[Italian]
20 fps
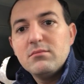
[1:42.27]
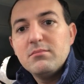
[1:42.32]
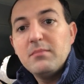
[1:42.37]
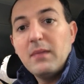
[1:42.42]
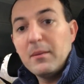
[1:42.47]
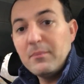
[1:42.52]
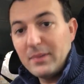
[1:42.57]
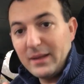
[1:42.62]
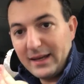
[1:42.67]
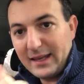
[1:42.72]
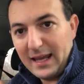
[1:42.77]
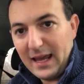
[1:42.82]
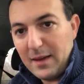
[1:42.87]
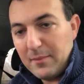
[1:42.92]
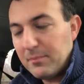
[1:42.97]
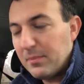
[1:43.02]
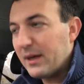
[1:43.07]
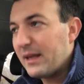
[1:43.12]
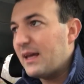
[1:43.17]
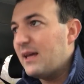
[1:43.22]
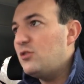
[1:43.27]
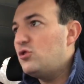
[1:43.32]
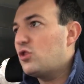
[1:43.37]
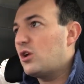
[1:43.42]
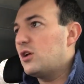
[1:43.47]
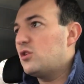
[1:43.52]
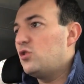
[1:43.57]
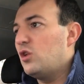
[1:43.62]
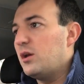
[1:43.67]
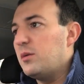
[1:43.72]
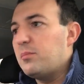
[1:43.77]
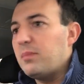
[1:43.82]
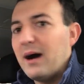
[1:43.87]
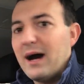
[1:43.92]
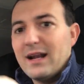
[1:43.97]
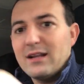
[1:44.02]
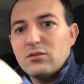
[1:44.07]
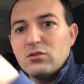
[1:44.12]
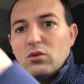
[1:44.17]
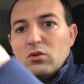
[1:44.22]
Ma perché? Perché i giocatori
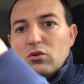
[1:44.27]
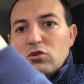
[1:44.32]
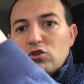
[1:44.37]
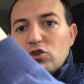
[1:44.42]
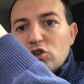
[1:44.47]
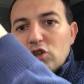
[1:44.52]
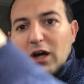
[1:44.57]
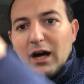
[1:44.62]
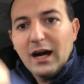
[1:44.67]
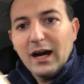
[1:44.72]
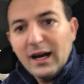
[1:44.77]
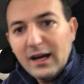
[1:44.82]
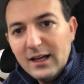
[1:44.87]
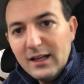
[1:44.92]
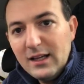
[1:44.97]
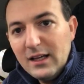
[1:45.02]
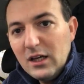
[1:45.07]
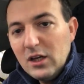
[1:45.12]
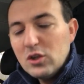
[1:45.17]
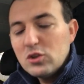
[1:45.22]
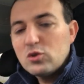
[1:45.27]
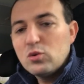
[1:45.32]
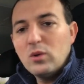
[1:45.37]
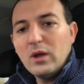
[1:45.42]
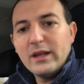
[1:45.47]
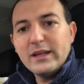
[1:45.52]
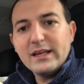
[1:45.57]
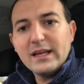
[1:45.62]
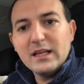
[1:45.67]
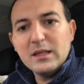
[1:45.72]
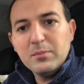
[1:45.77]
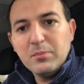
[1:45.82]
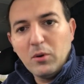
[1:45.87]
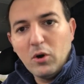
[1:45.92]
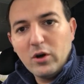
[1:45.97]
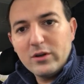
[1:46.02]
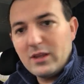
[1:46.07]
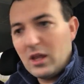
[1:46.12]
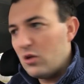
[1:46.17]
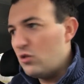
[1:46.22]
partono già sulla riga di
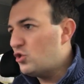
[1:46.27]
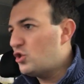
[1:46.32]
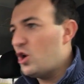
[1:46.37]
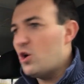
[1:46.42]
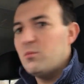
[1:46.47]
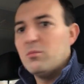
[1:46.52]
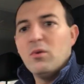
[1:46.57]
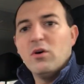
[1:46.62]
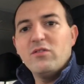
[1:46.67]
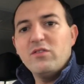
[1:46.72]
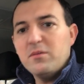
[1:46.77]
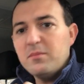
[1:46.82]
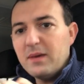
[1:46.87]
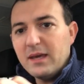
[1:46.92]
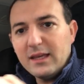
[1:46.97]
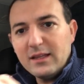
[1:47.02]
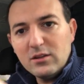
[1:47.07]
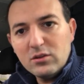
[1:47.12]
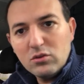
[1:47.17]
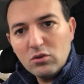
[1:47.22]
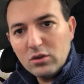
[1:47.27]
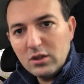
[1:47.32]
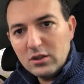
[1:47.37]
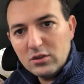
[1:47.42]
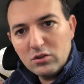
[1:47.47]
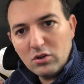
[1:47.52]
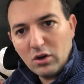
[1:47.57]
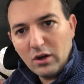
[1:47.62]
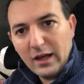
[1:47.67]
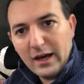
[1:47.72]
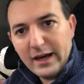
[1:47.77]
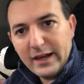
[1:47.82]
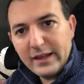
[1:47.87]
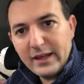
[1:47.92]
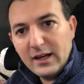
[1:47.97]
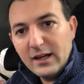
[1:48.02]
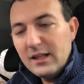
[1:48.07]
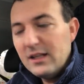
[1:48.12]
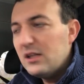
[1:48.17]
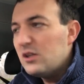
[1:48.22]
porta, non c'è un movimento dentro
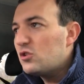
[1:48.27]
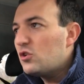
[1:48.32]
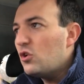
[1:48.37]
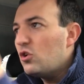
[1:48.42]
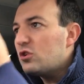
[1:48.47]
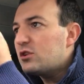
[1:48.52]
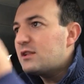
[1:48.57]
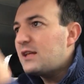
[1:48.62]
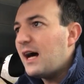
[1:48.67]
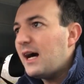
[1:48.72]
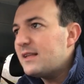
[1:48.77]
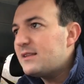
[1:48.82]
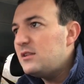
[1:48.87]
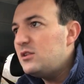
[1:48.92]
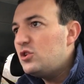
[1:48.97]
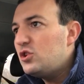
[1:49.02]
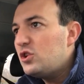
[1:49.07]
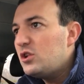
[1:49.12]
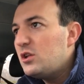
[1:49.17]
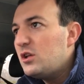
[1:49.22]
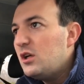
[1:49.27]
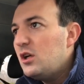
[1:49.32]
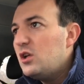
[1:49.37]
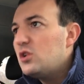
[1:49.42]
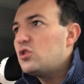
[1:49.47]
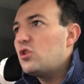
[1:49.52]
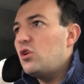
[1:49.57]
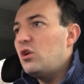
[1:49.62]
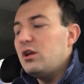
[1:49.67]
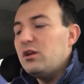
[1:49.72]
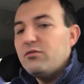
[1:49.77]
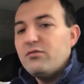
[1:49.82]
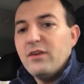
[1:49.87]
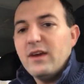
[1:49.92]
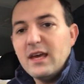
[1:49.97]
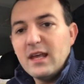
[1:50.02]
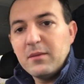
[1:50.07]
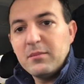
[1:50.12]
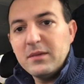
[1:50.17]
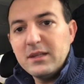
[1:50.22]
l'aria, sono statici sono lì
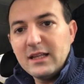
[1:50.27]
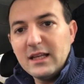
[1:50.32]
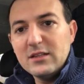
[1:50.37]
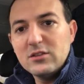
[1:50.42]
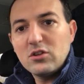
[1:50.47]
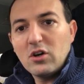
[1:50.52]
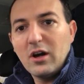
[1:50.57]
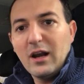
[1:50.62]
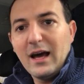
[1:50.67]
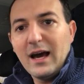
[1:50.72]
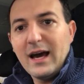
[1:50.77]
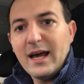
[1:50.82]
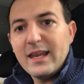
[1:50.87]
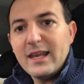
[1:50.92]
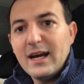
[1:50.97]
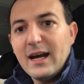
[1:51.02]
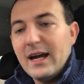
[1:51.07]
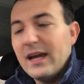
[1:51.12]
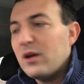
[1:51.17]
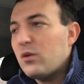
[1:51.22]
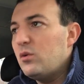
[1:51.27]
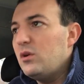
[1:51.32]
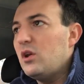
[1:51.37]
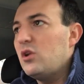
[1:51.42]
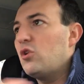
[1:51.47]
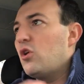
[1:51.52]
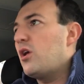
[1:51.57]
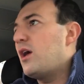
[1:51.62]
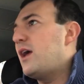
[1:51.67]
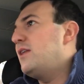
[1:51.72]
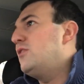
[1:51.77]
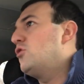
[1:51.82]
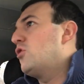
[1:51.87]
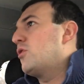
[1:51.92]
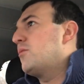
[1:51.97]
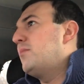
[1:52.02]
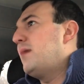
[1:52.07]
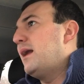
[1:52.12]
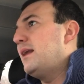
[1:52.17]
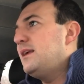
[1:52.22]
fermi dentro l'area e quindi è
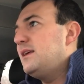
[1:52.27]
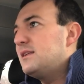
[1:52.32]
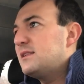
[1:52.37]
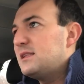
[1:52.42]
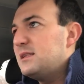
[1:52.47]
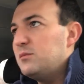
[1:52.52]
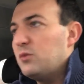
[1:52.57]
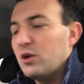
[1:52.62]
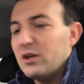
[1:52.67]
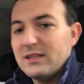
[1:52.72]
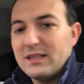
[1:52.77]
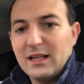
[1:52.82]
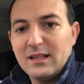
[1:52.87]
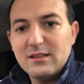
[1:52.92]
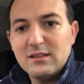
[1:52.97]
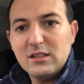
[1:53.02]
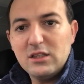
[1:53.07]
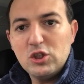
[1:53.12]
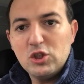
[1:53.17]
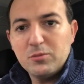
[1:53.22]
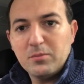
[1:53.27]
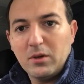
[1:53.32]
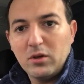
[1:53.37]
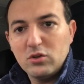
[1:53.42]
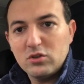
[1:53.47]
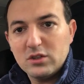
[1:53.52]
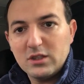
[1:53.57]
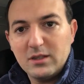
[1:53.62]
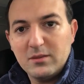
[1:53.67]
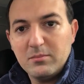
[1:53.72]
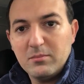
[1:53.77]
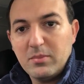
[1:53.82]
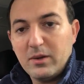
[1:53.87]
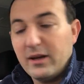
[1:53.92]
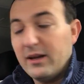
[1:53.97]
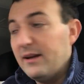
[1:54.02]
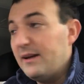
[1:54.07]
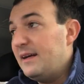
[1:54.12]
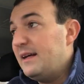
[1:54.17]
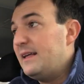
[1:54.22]
normalissimo che ti anticipano
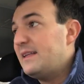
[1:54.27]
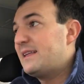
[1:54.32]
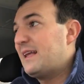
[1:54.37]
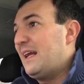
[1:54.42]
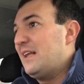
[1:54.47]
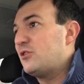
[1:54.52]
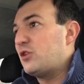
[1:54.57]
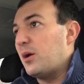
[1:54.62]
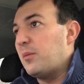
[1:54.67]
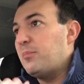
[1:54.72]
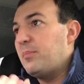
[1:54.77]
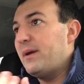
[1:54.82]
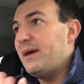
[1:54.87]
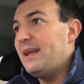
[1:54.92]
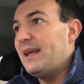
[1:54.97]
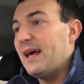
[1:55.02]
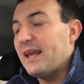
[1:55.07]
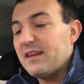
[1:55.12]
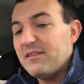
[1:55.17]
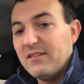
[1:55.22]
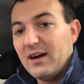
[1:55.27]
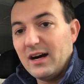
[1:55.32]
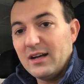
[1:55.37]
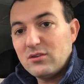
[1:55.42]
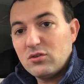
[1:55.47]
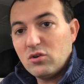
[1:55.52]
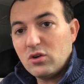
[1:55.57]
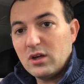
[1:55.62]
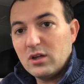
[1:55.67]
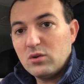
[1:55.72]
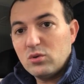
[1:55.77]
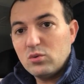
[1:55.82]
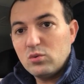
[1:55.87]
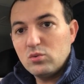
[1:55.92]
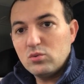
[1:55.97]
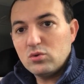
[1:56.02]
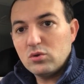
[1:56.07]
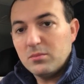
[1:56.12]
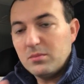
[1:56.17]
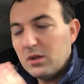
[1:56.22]
sempre. Tra l'altro appena è arrivato
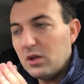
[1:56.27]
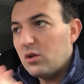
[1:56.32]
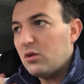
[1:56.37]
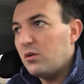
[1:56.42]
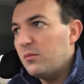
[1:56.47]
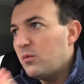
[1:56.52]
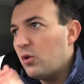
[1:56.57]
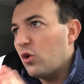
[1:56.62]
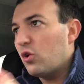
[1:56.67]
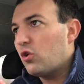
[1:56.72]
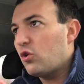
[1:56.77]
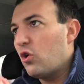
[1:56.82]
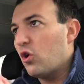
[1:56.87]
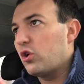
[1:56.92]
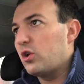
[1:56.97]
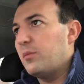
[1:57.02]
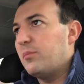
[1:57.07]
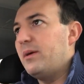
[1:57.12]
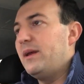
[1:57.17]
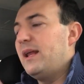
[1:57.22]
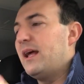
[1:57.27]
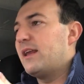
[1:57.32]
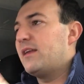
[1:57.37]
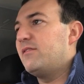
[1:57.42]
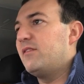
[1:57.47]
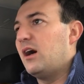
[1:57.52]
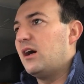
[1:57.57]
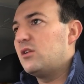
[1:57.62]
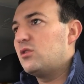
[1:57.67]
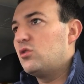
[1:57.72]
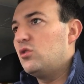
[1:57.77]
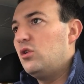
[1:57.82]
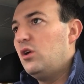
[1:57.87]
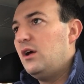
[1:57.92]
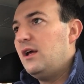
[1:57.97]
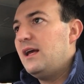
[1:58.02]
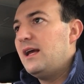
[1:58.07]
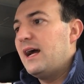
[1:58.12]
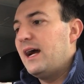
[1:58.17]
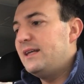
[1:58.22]
Gattuso, io me lo ricordo, appena è arrivato
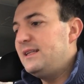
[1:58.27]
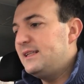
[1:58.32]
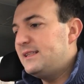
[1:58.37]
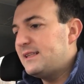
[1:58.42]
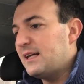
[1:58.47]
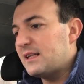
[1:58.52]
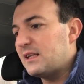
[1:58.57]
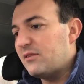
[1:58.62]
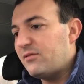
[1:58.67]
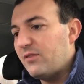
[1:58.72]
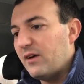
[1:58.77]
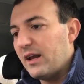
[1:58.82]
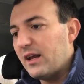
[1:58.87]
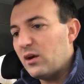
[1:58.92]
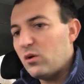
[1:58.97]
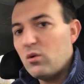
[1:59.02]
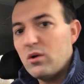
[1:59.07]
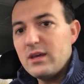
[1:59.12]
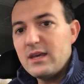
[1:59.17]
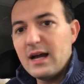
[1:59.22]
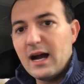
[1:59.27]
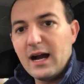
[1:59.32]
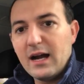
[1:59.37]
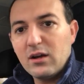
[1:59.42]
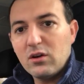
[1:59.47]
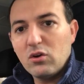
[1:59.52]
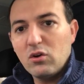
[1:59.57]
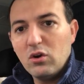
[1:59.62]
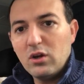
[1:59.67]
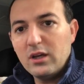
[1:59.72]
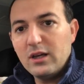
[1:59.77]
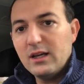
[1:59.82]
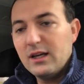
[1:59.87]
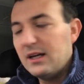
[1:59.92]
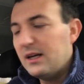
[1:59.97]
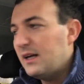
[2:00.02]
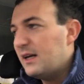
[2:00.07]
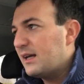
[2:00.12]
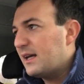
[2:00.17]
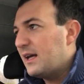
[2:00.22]
ha iniziato a fare quegli angoli
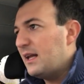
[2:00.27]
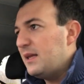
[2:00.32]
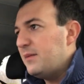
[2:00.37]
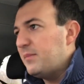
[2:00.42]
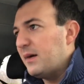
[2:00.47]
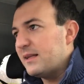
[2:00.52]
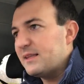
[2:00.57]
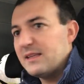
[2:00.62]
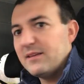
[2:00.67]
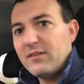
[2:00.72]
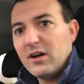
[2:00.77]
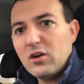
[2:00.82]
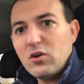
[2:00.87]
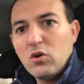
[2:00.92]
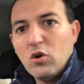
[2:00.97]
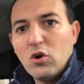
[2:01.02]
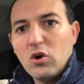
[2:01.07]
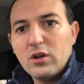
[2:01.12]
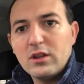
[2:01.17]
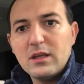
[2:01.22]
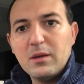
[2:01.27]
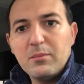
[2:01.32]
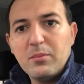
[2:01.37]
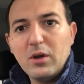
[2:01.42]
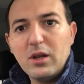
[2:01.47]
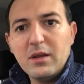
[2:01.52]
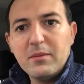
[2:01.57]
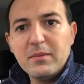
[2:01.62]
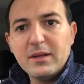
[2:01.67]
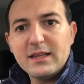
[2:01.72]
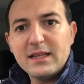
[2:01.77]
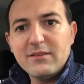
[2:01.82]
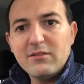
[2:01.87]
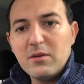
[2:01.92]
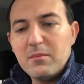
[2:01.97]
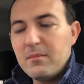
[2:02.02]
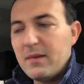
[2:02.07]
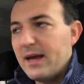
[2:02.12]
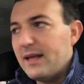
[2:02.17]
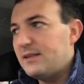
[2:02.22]
che li batteva corti e poi li metteva
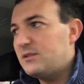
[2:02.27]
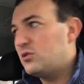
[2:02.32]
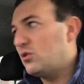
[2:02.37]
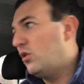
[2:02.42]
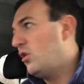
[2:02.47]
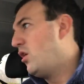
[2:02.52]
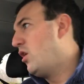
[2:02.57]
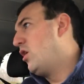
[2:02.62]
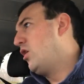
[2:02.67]
in mezzo.